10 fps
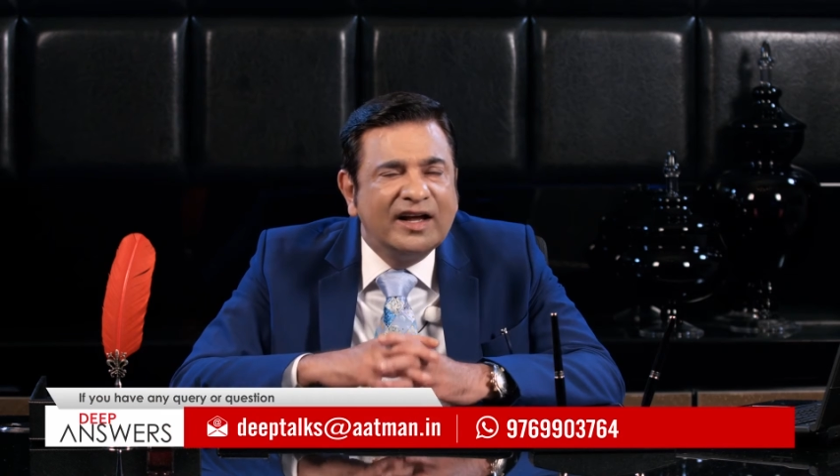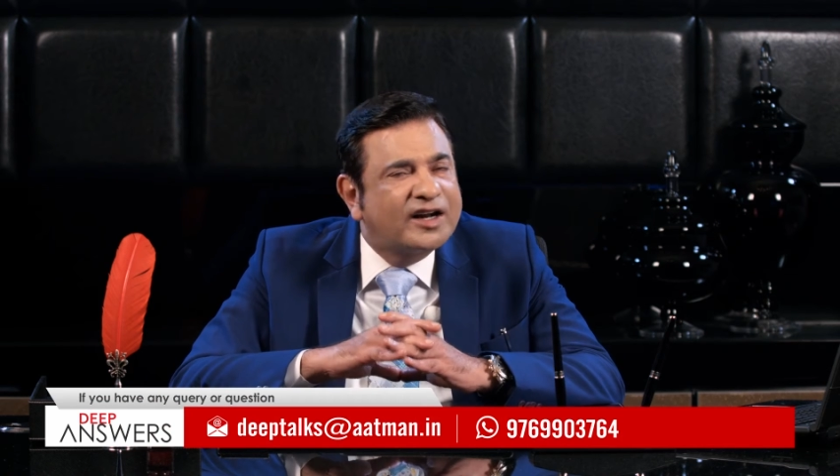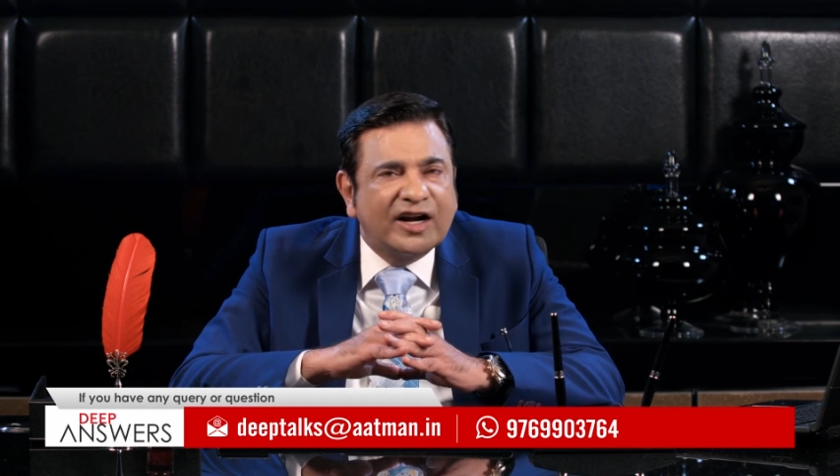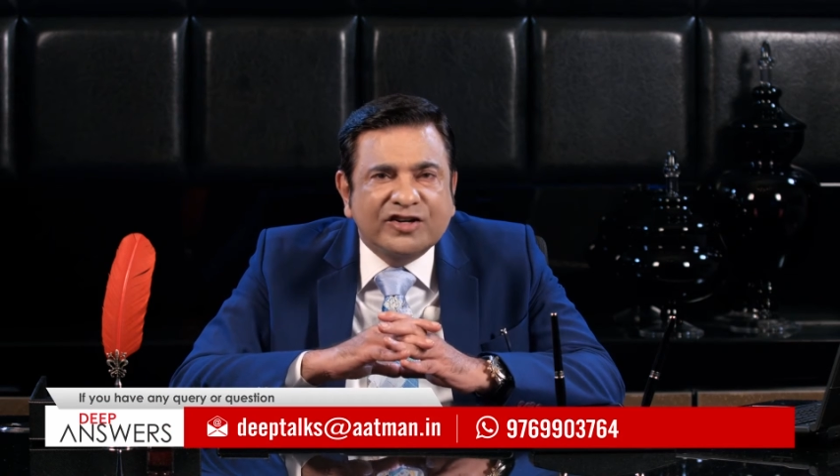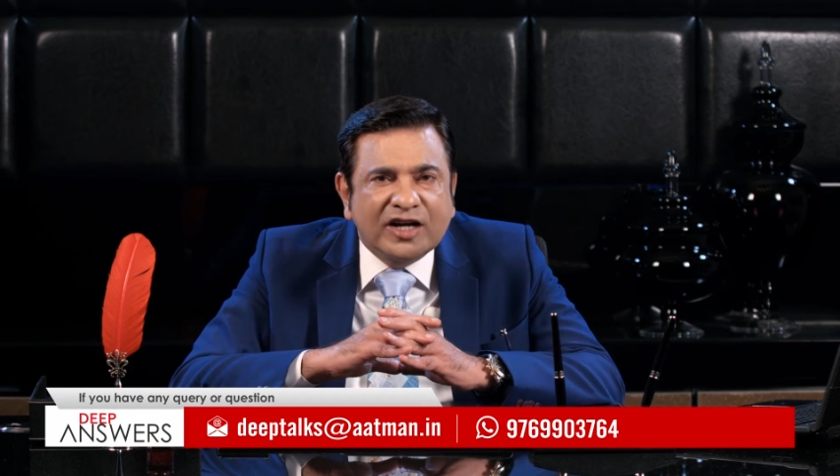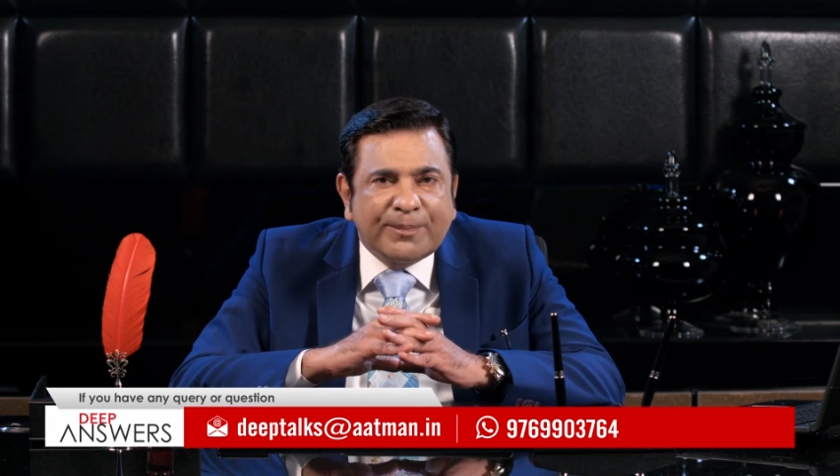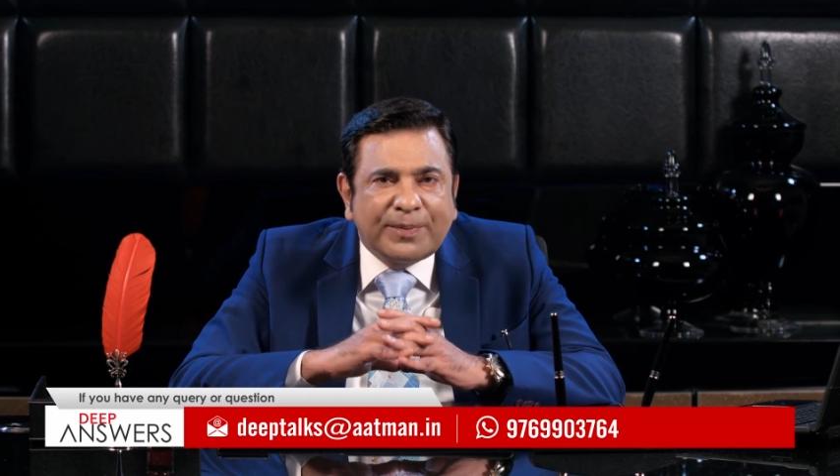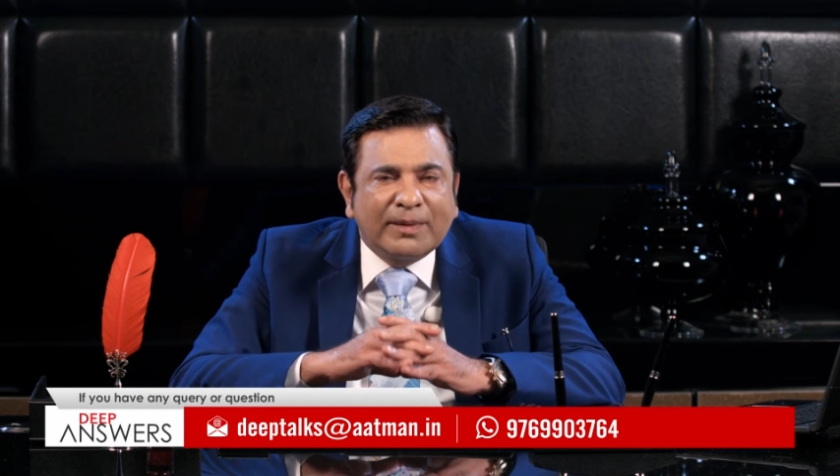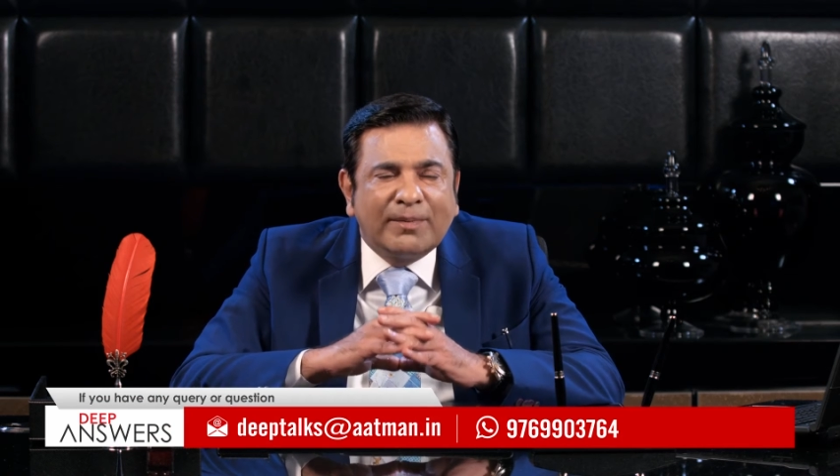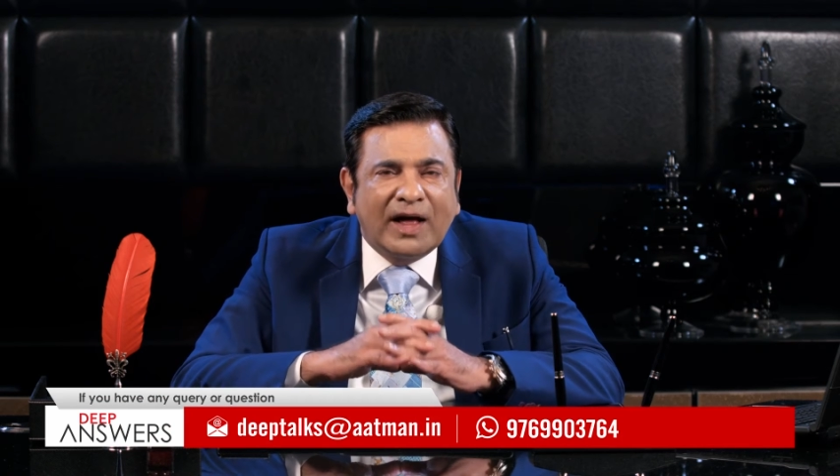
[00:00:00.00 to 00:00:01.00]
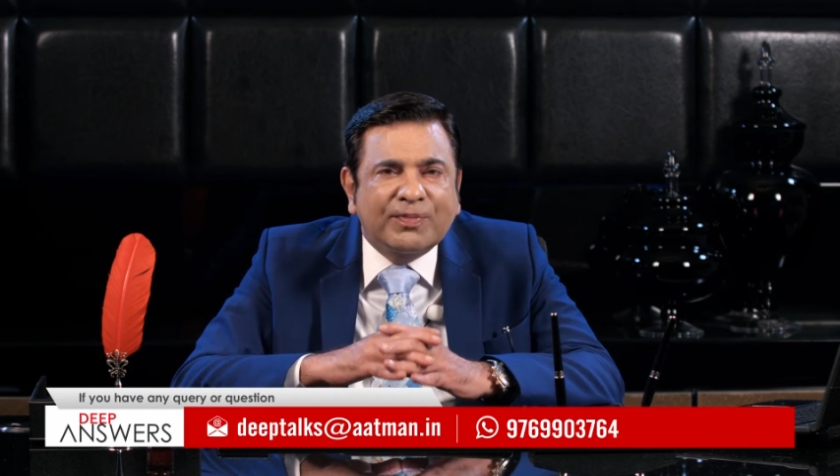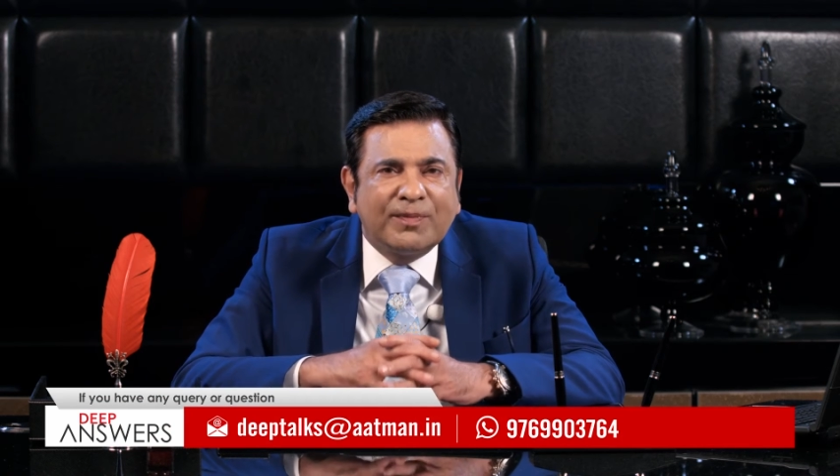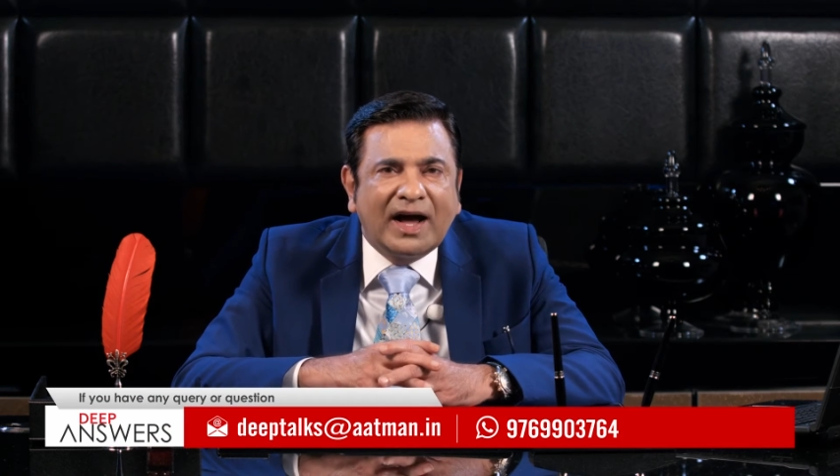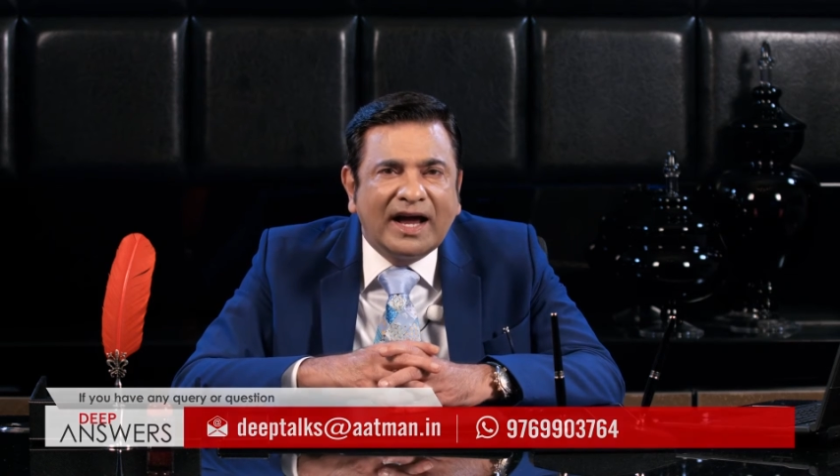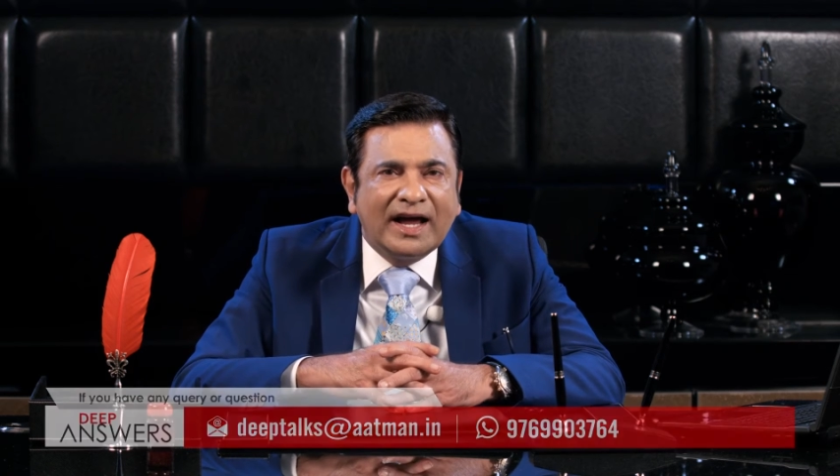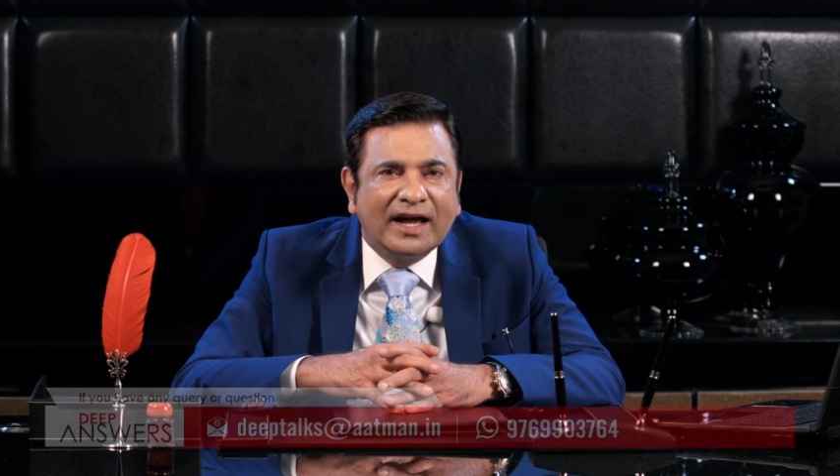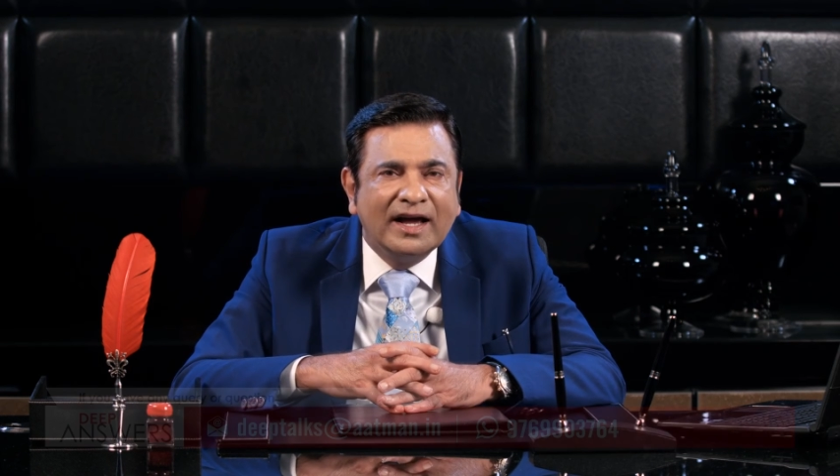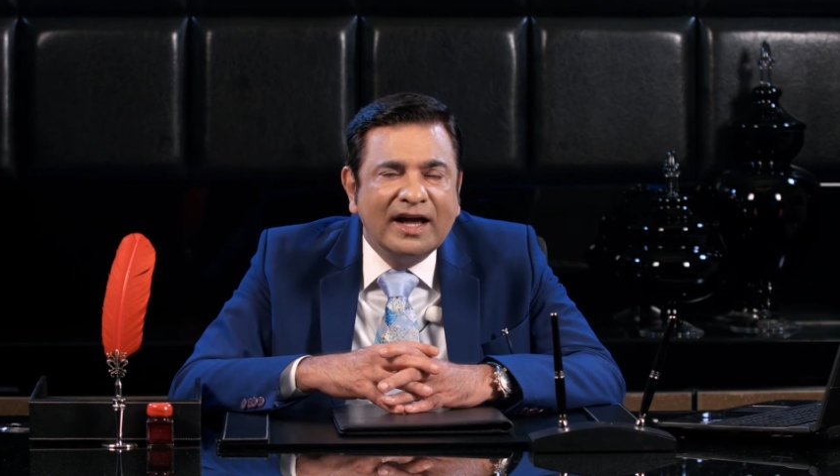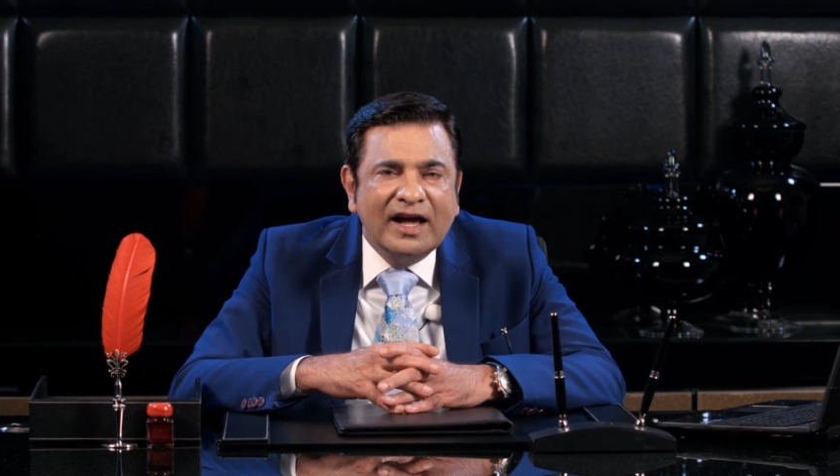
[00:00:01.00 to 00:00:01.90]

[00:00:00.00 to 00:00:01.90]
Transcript: कृष्ण परमात्मा है